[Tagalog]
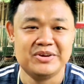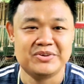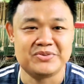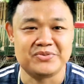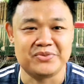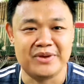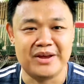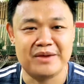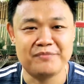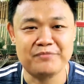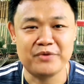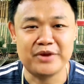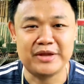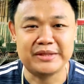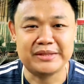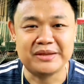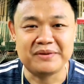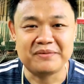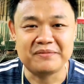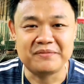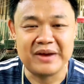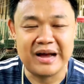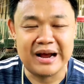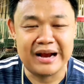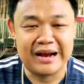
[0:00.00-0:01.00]
So yan po yung
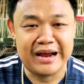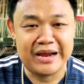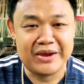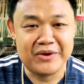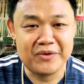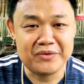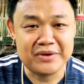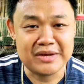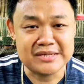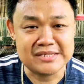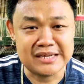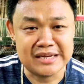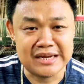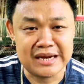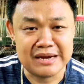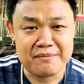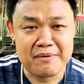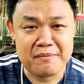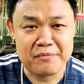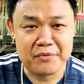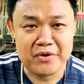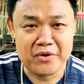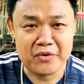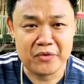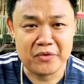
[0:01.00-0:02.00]
ating vlog ngayon. Asa na
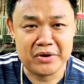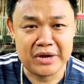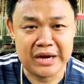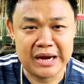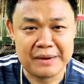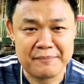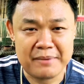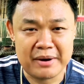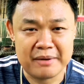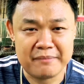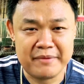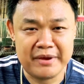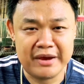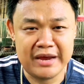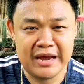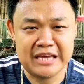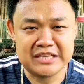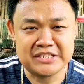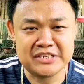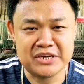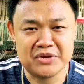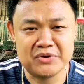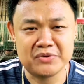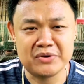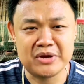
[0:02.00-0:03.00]
naman po ako nakapagbigay
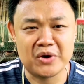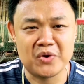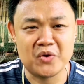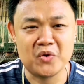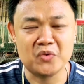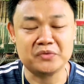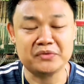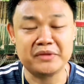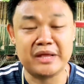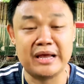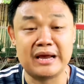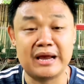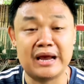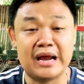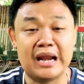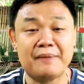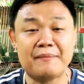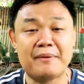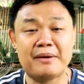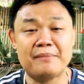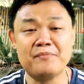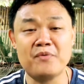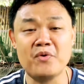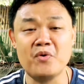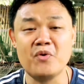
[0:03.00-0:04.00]
sa inyo ng konting
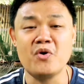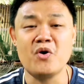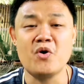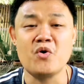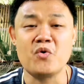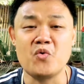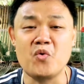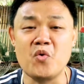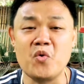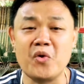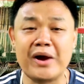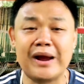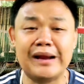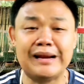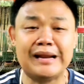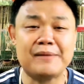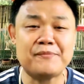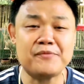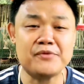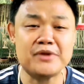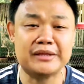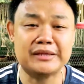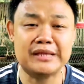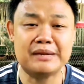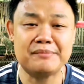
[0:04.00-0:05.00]
kalaman po. Kung kailan
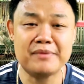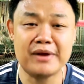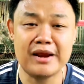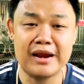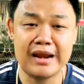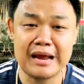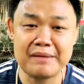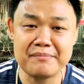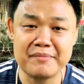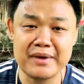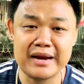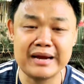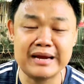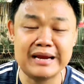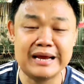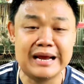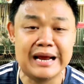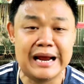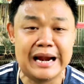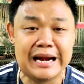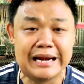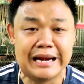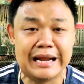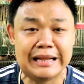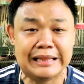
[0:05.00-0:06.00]
po natin malalaman,
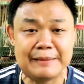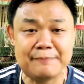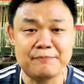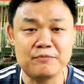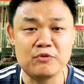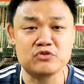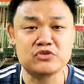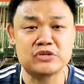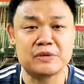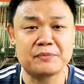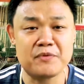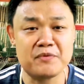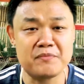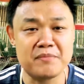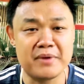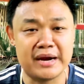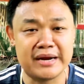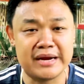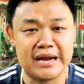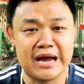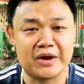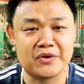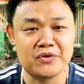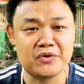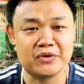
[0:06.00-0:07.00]
natapos na po mga
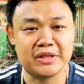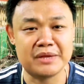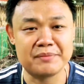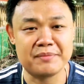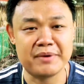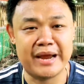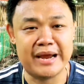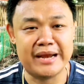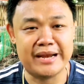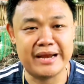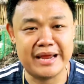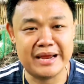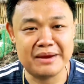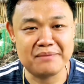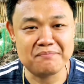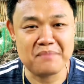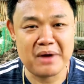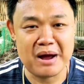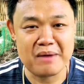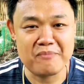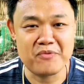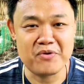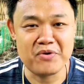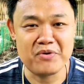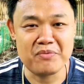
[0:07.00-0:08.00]
anak yung ating mga inahing
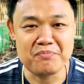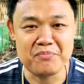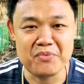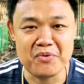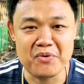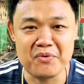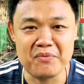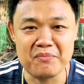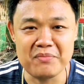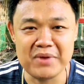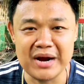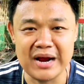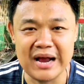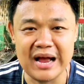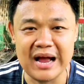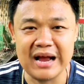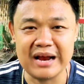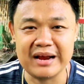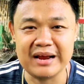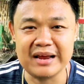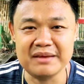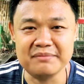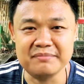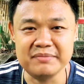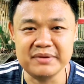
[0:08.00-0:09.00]
baboy po
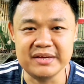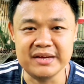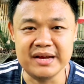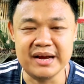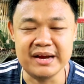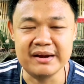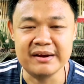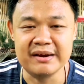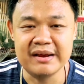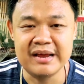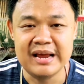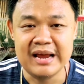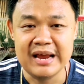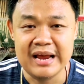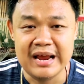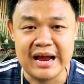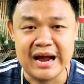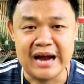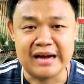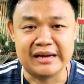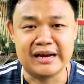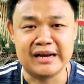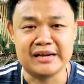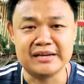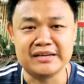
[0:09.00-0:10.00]
mga kaibigan.
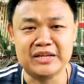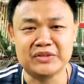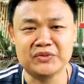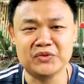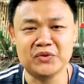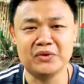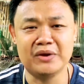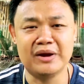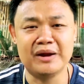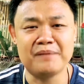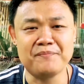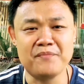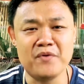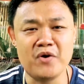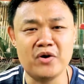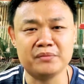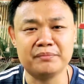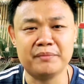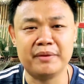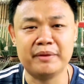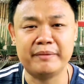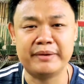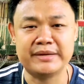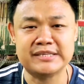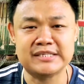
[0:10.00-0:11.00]
Hanggang dito na lang po at
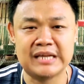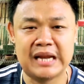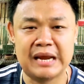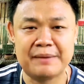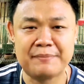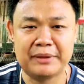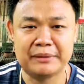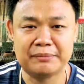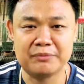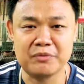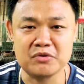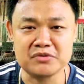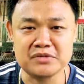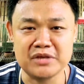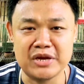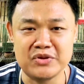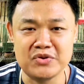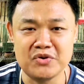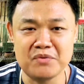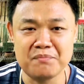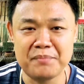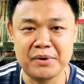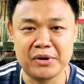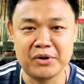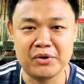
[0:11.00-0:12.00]
maraming salamat po sa
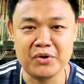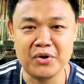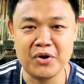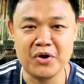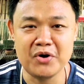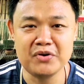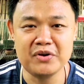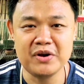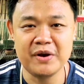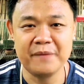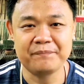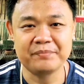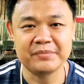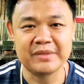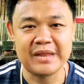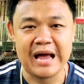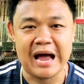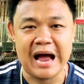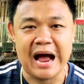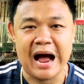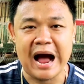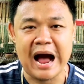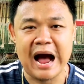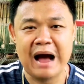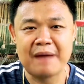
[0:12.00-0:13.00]
inyong panonood.
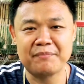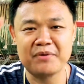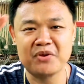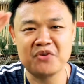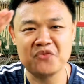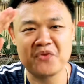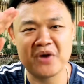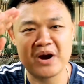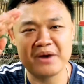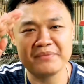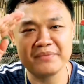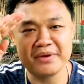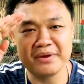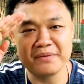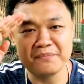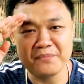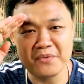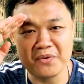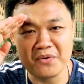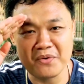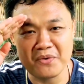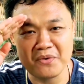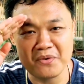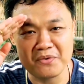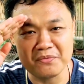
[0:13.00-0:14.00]
Happy farming
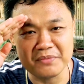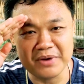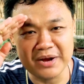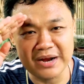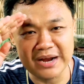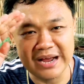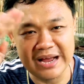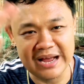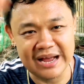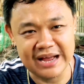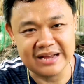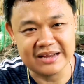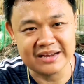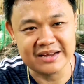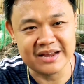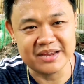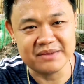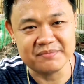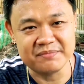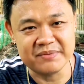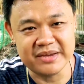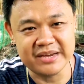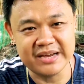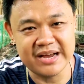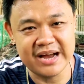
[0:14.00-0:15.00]
po mga
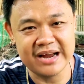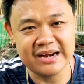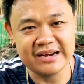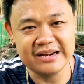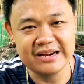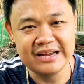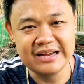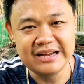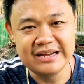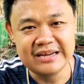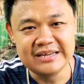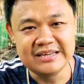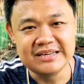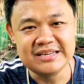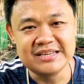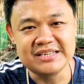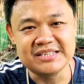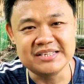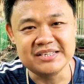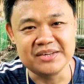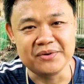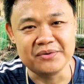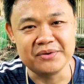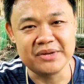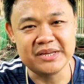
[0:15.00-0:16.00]
kaibigan.
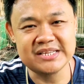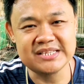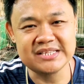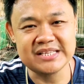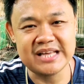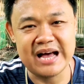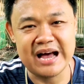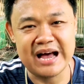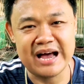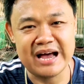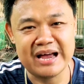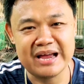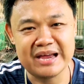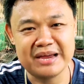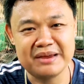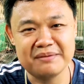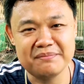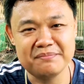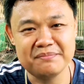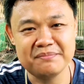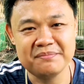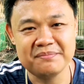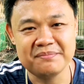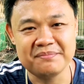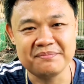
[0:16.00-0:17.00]
See you next
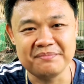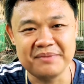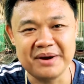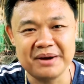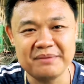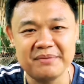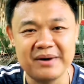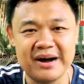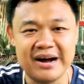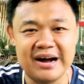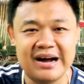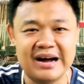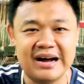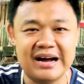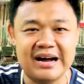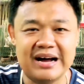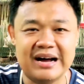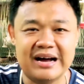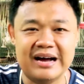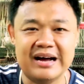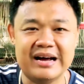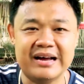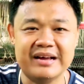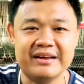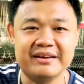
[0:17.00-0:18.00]
time.
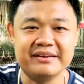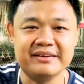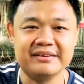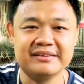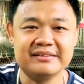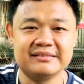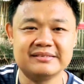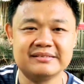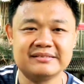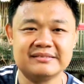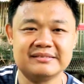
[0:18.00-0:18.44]
Bye-bye.